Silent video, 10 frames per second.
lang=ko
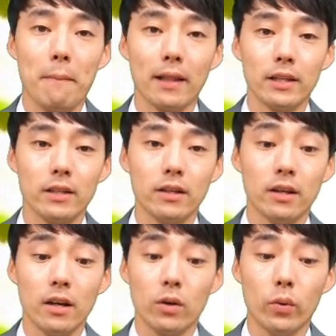
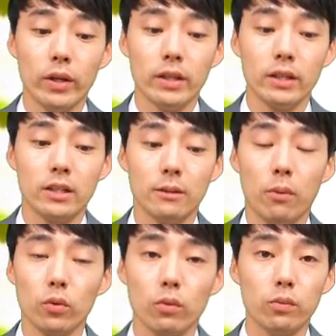만들고 있는 그
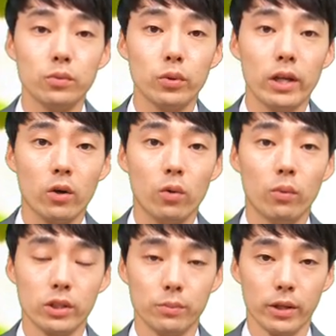포도 품종이라고
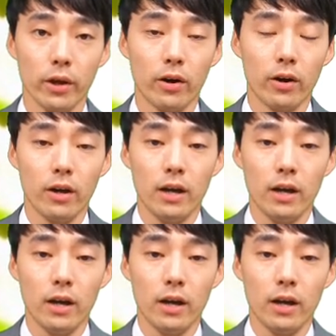보시면 돼요.